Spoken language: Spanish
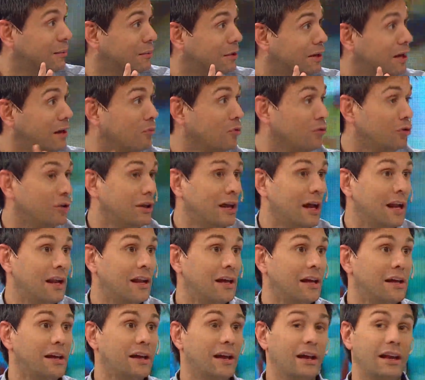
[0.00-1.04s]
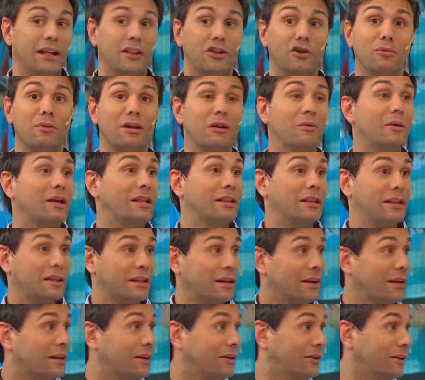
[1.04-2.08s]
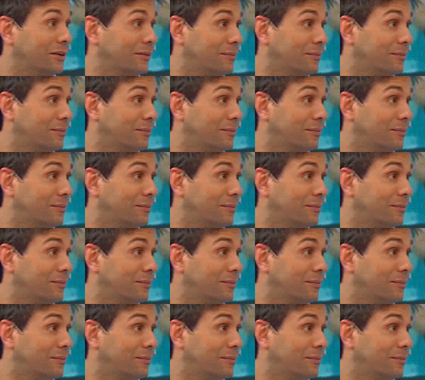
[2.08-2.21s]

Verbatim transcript: también el en 2023, ¿no?